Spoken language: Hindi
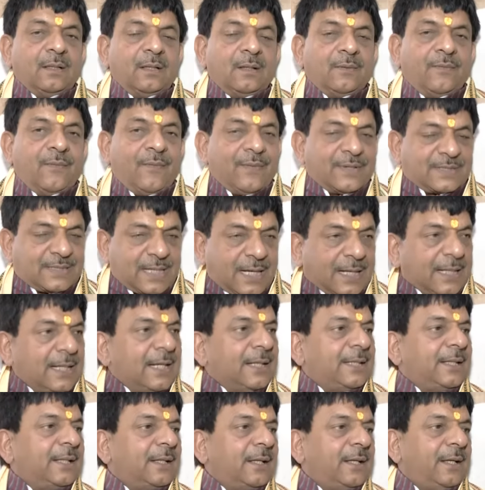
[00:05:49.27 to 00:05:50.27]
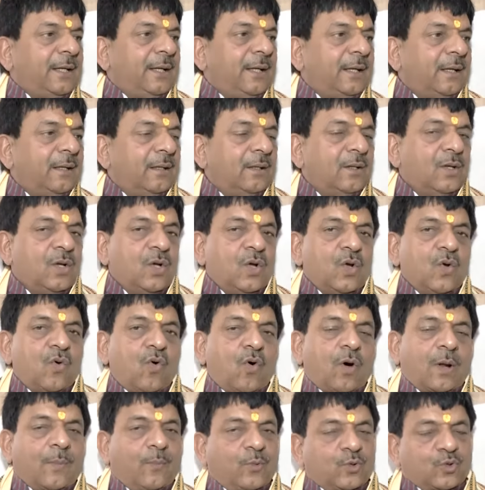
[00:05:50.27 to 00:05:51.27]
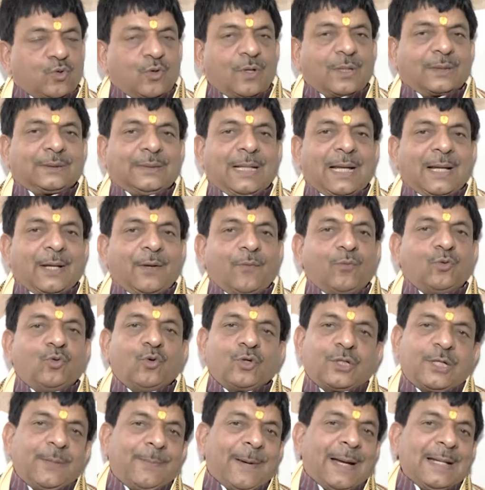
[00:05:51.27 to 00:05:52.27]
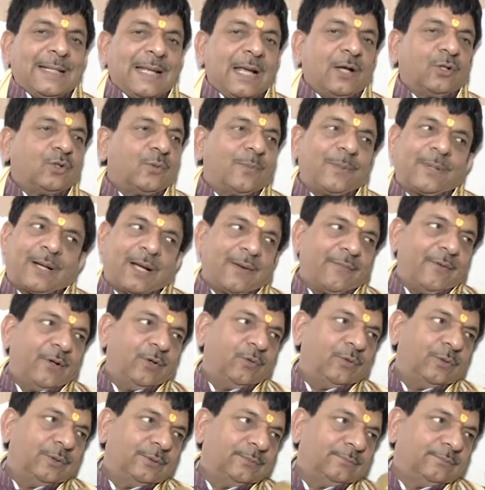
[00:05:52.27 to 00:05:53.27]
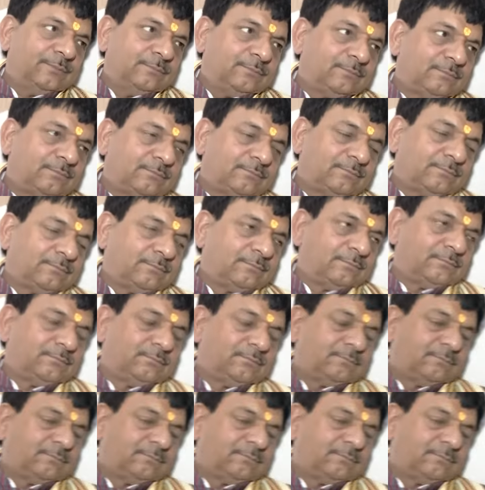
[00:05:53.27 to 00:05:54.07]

व्यवस्था के लिए ठीक नहीं है और मुझको लगता है कि वो दोषी पाए जाएंगे तो फिर कार्रवाई होगी तुर्क और